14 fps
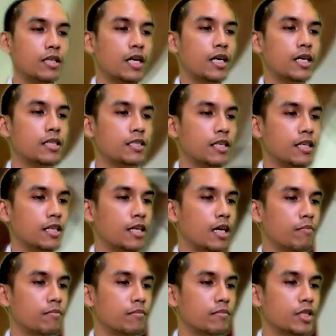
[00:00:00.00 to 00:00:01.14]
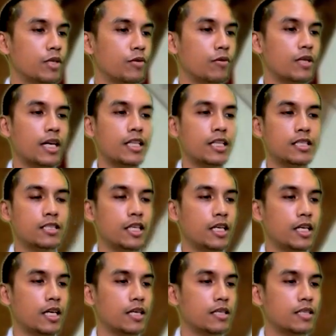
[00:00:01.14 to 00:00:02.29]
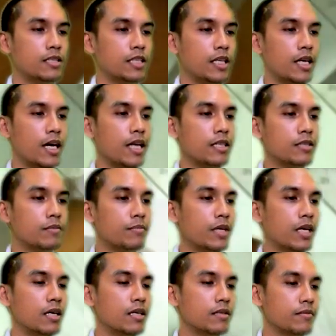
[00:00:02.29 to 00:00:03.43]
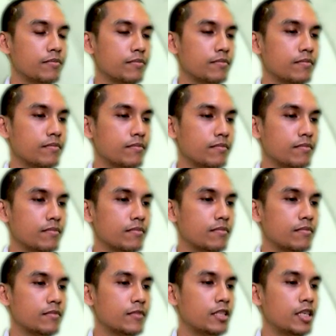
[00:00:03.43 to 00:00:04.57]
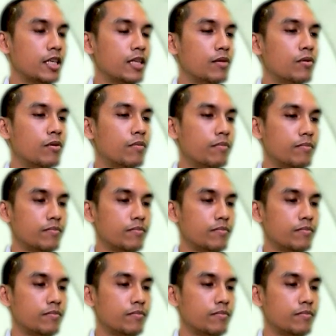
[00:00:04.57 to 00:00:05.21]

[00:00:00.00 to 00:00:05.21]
ได้สี่เหลี่ยมจัตุรัสอีกสี่สี่อันขึ้นมาสี่รูป